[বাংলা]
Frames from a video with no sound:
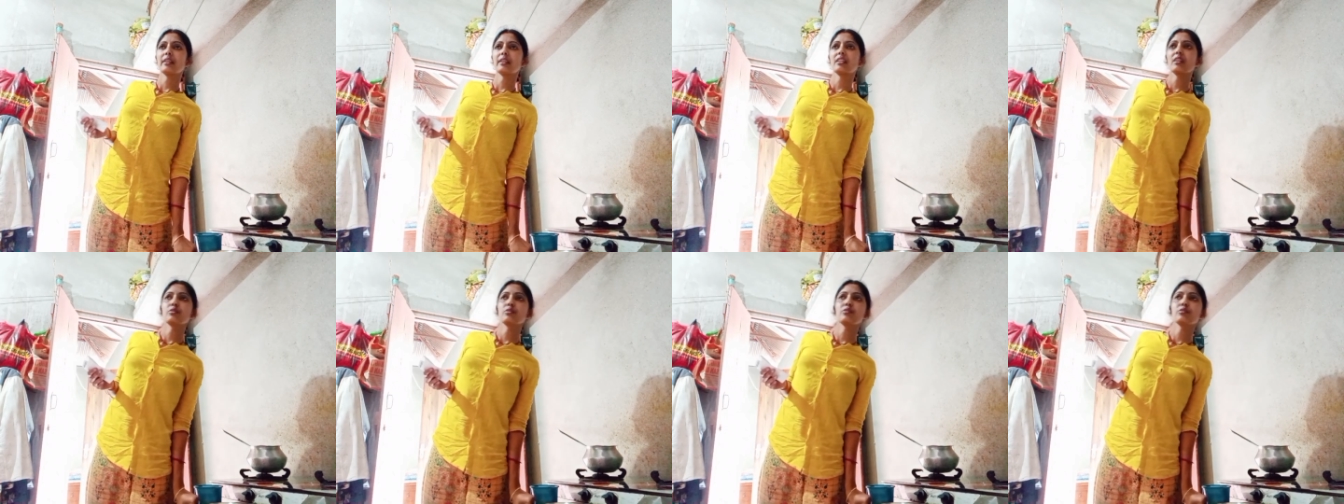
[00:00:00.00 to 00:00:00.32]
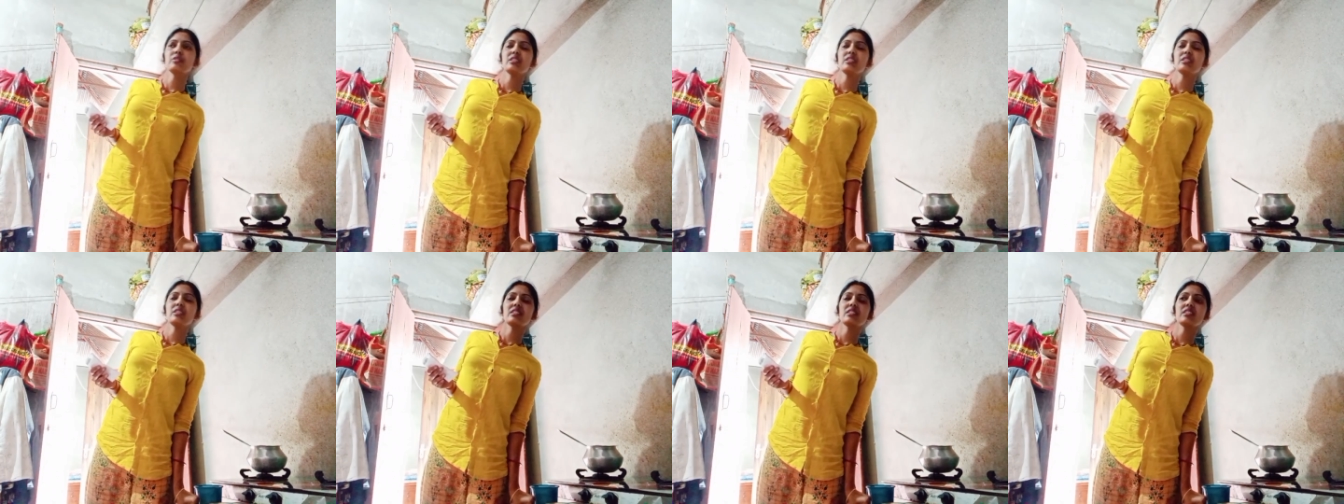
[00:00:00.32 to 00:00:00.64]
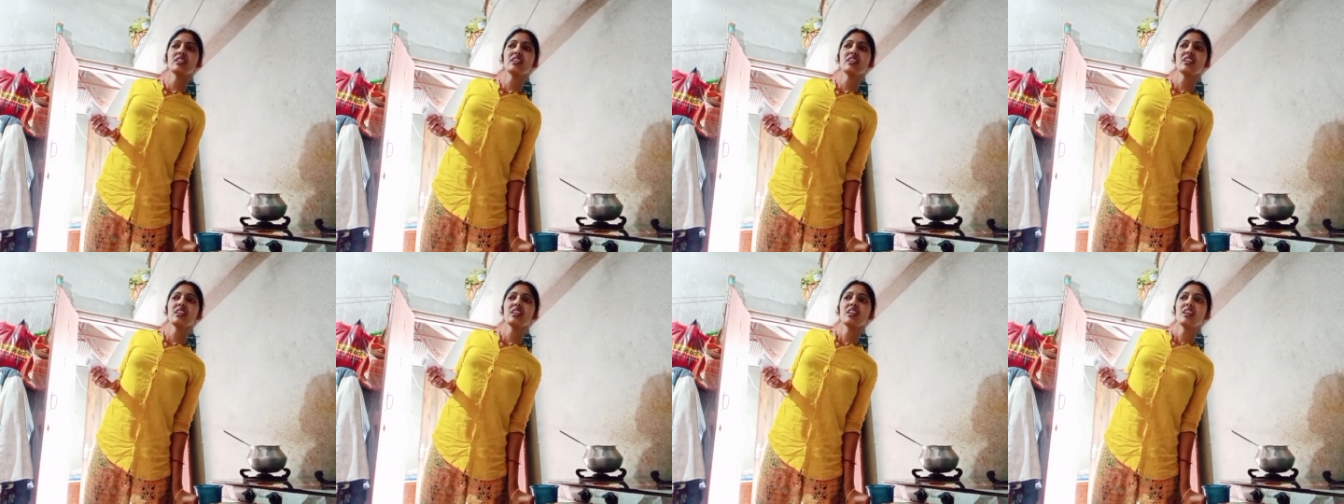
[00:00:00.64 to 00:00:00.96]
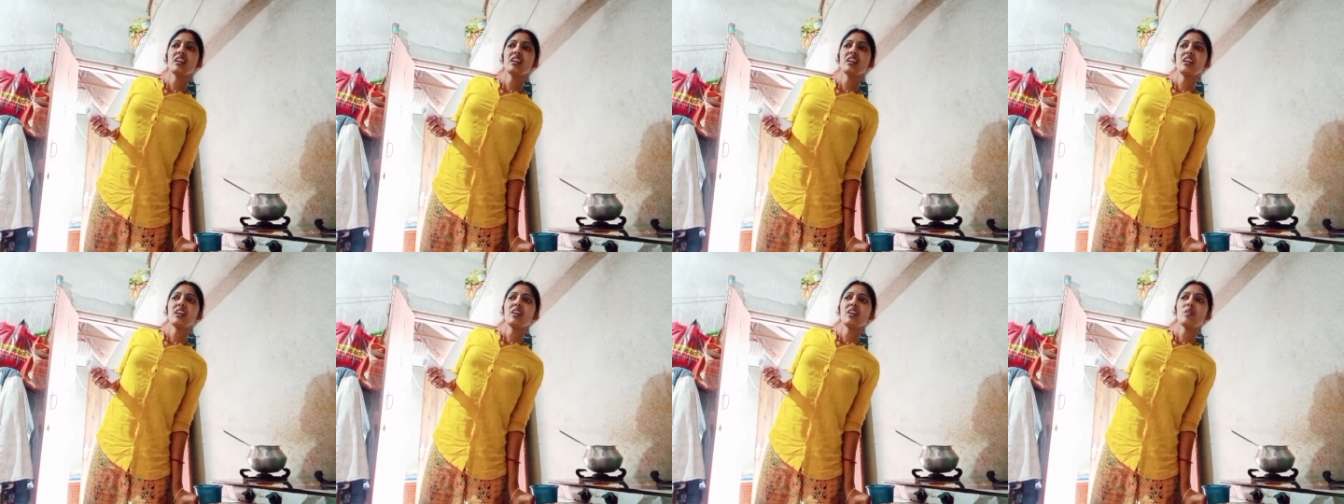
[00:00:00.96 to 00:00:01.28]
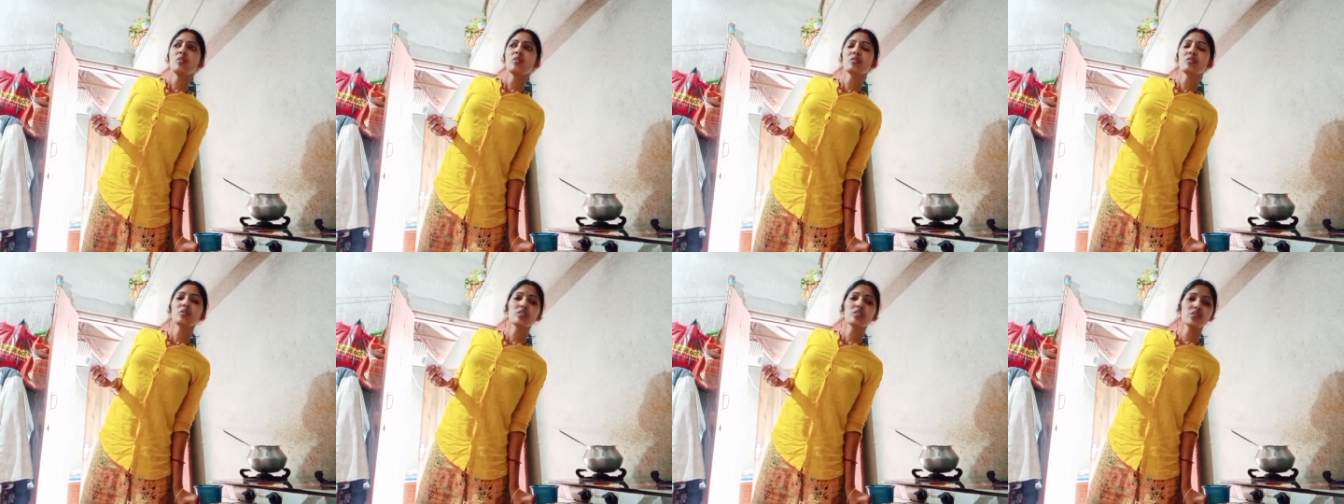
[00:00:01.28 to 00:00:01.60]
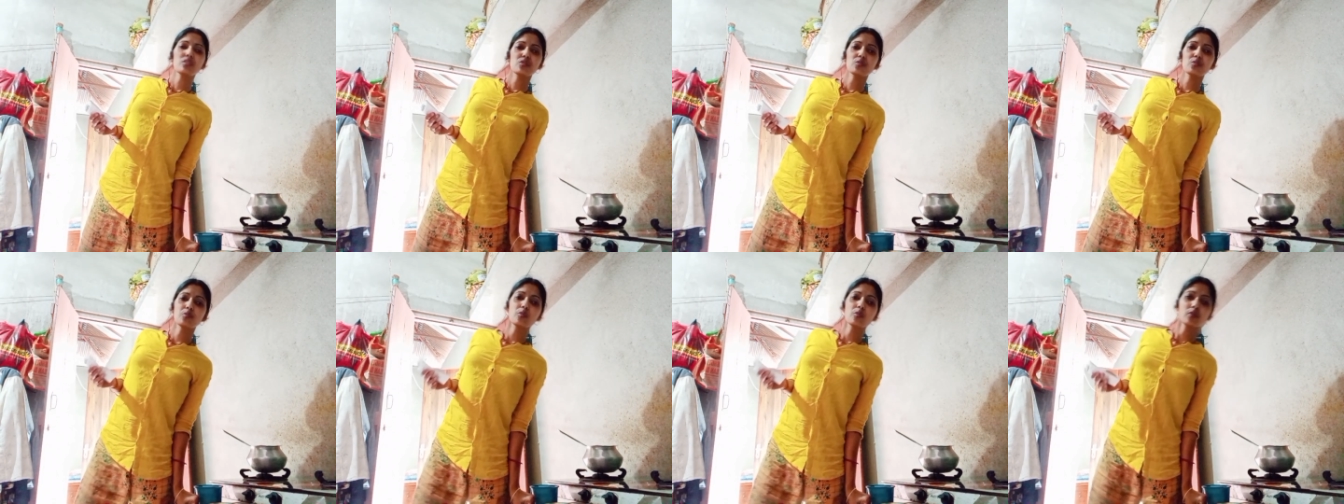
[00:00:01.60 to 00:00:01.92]
ওষুধ দিয়েছে ওরা তো কিছু
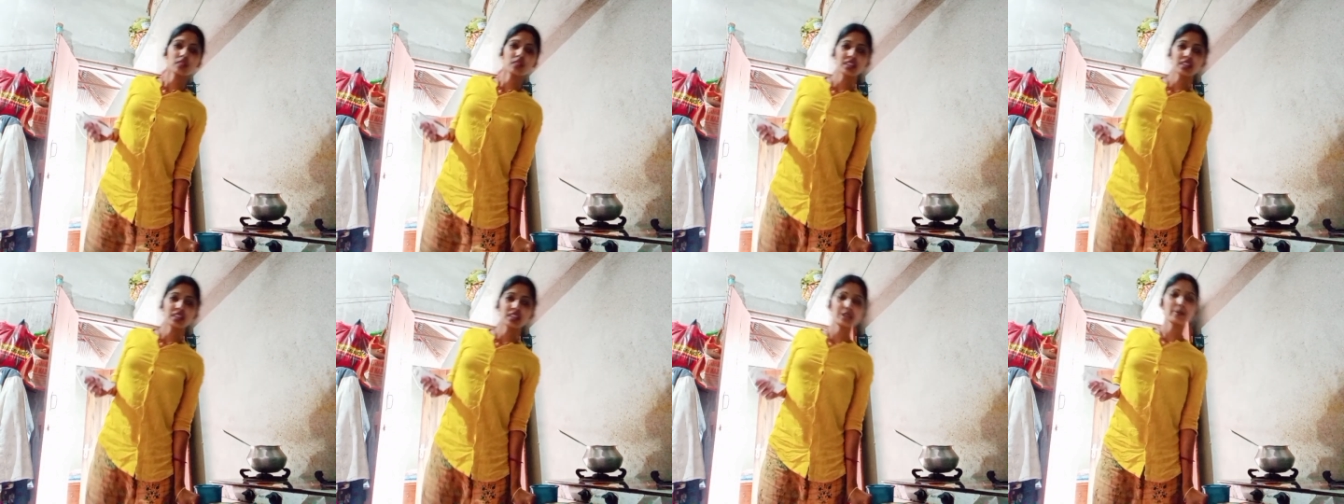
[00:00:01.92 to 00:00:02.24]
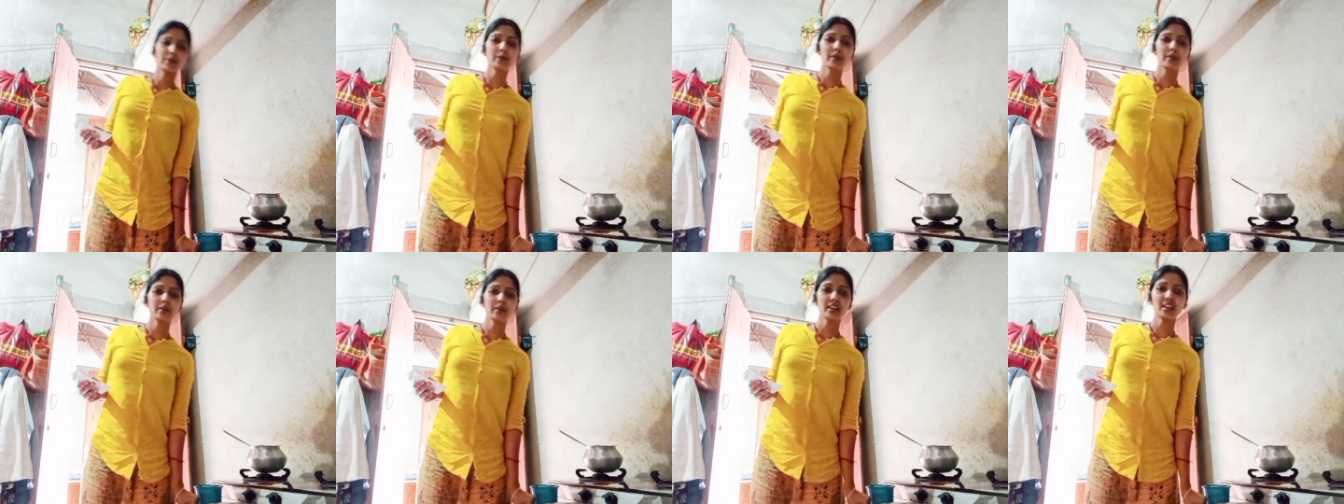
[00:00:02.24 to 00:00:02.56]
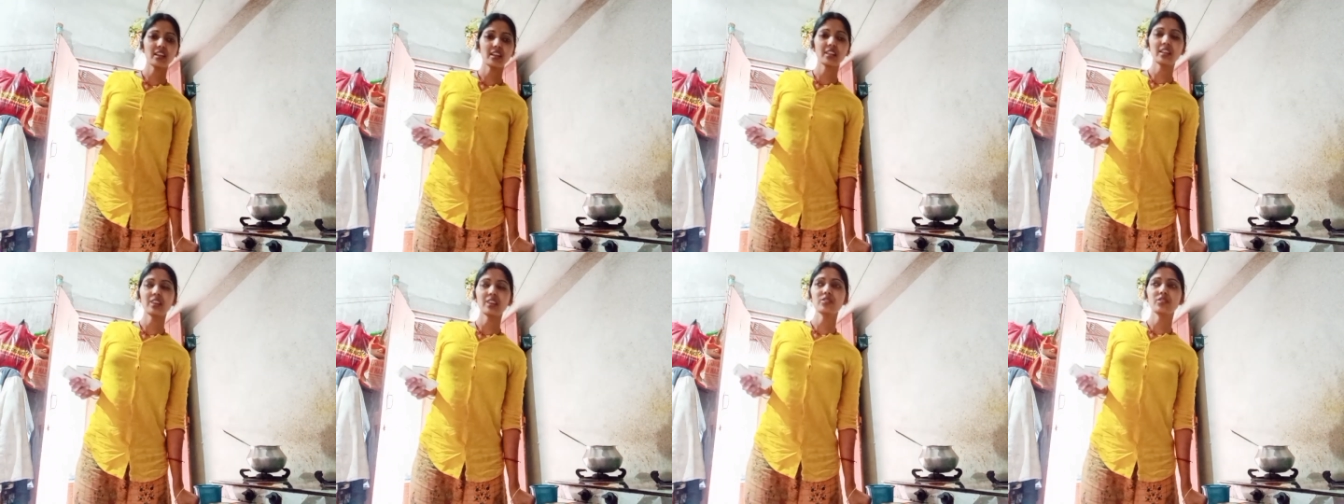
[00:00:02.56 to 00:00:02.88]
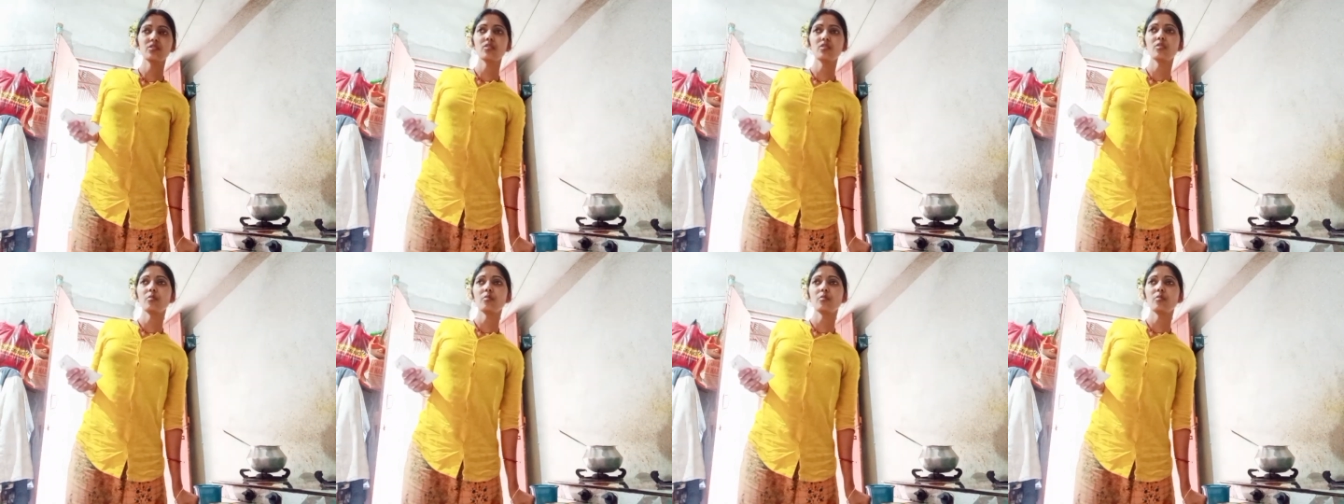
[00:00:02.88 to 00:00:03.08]
বলতে পারবে না না তাই জন্য